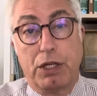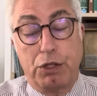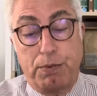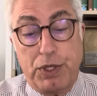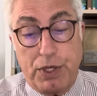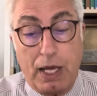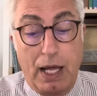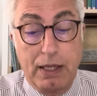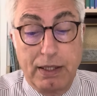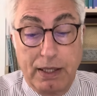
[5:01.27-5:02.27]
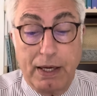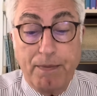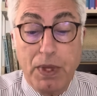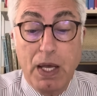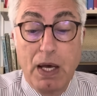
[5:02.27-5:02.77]
iş başına geldi diye
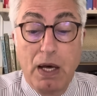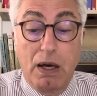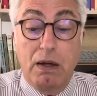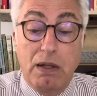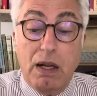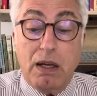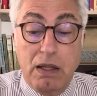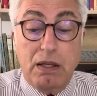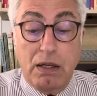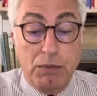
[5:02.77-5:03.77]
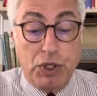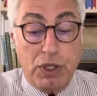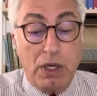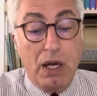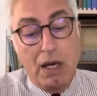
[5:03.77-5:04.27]
e, dile
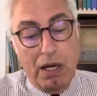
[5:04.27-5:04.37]
getirilmişti.